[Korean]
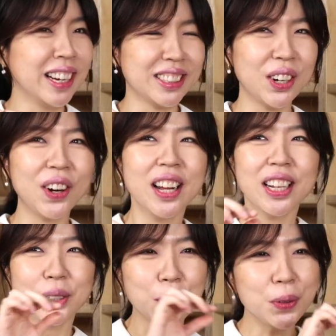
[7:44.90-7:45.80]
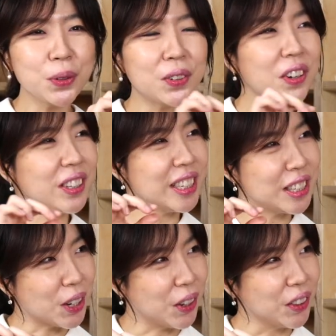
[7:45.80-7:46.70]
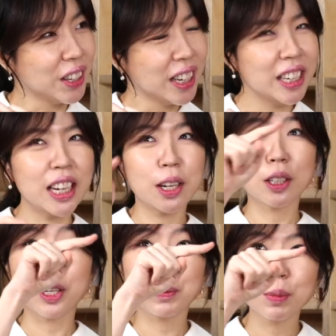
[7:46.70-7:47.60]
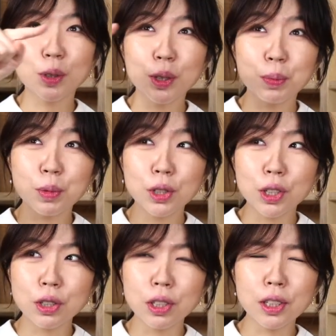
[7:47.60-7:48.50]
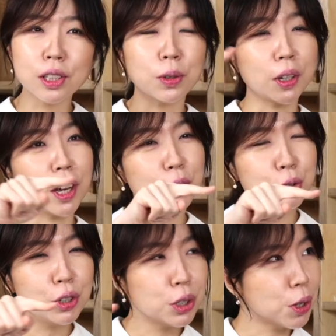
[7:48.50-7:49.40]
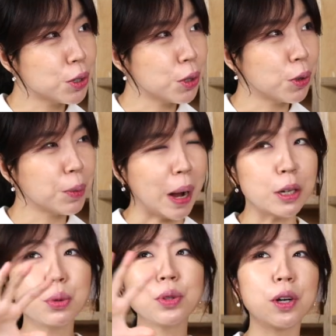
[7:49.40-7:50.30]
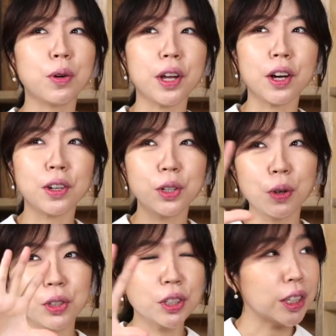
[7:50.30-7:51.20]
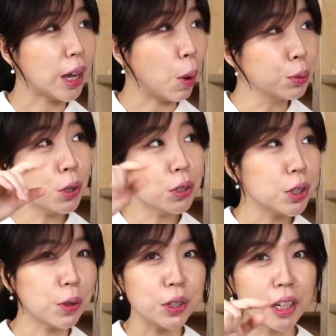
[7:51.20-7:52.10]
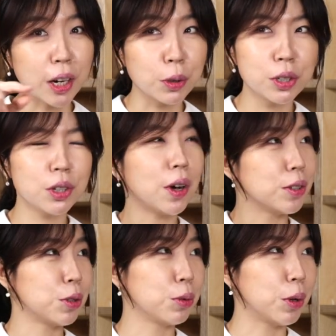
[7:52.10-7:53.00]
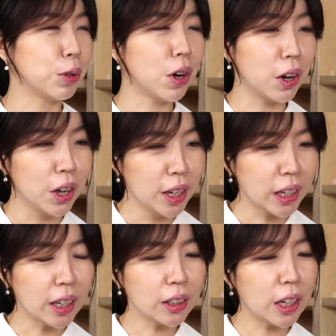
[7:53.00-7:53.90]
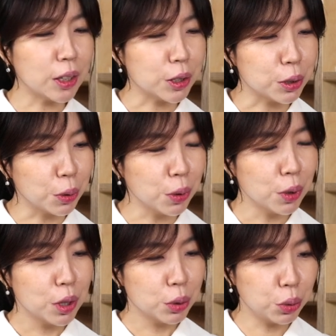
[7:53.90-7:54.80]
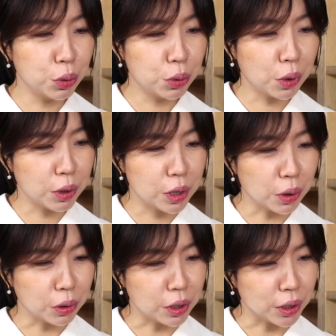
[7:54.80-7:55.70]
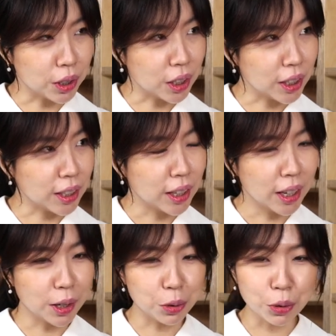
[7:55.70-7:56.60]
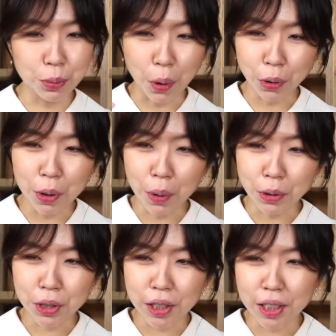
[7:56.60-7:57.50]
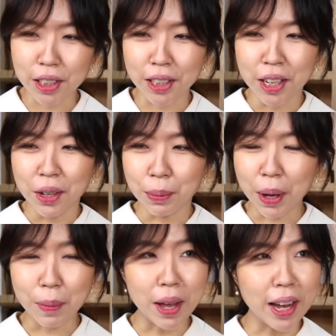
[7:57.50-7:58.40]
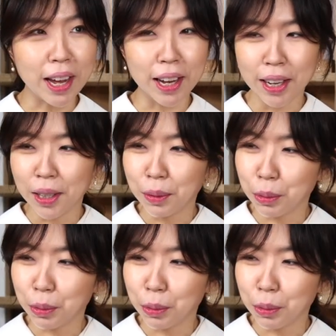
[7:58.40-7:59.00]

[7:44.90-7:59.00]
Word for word: 그래서 소유권 이전 이렇게 이렇게 이렇게 찍 이렇게 줄이 쳐진 거는 말소된 거예요. 이거는 이제 없어진 거니까 그건 신경 안 쓰셔도 되고요. 깨끗한 글씨로 소유권 이전 등기 해가지고 몇 월 며칠 음. 매매 음.